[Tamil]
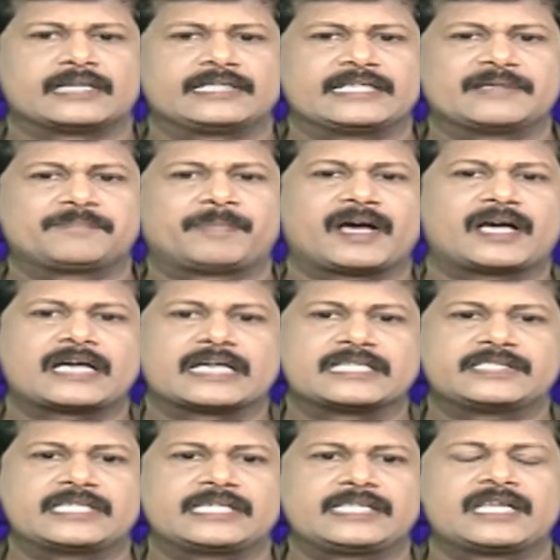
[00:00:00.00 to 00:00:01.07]
கண்ணப்பா
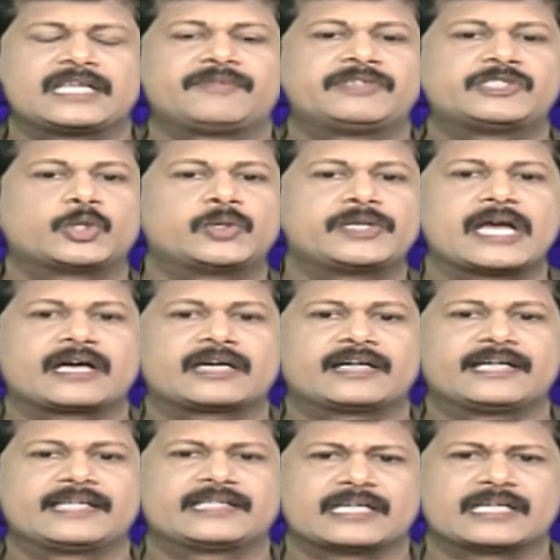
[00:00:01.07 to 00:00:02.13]
அஞ்சலி தேவி ஜோடியாக
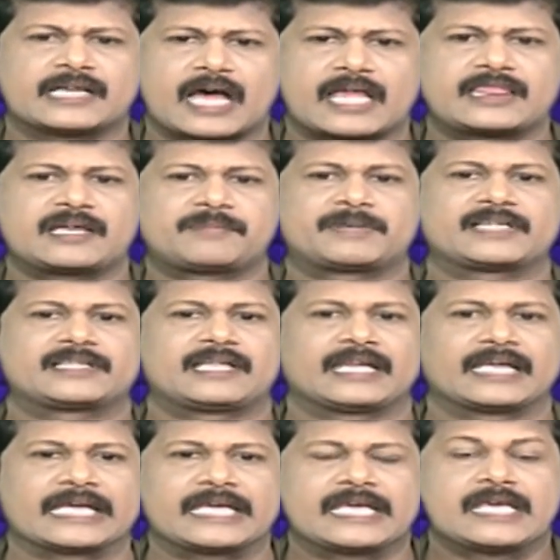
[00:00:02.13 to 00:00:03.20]
நடித்த அந்த படத்தில்
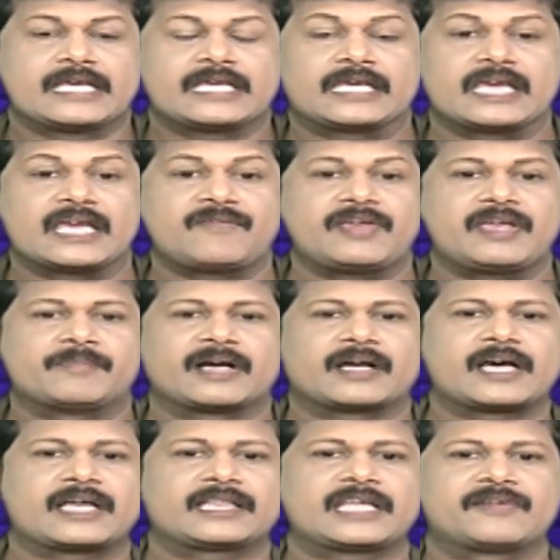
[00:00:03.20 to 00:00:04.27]
கே வி
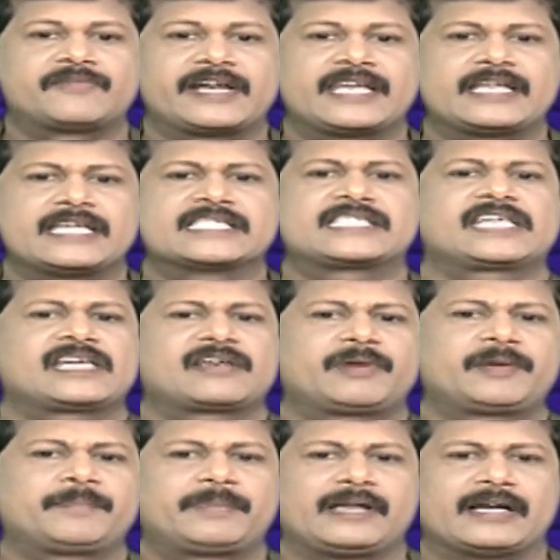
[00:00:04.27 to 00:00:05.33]
மகாதேவனின் இசை
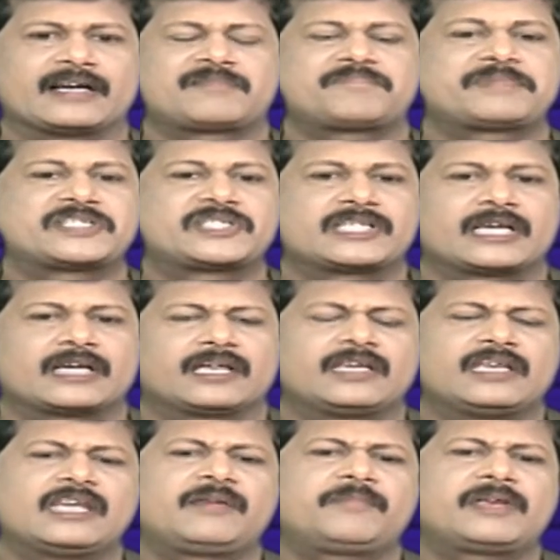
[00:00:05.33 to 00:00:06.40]
அமைப்பில் இடம்பெற்ற
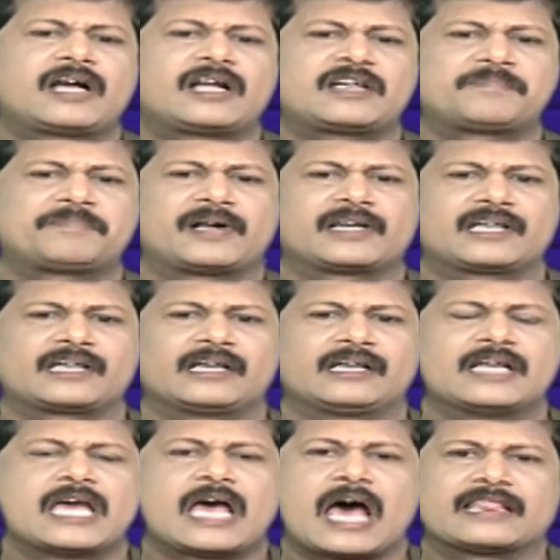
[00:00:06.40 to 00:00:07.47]
இனிமையான பாடல்கள்
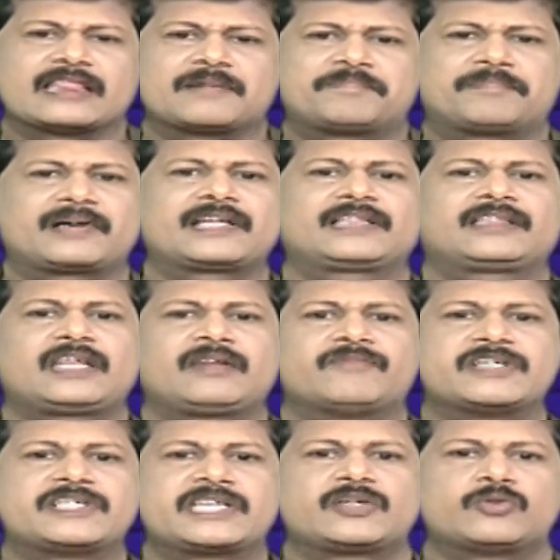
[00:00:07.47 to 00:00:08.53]
அந்த படத்தின்
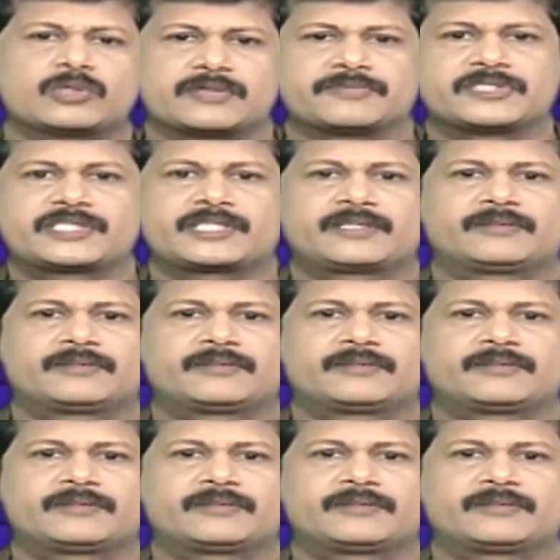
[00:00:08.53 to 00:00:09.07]
வெற்றிக்கு உதவுச்சு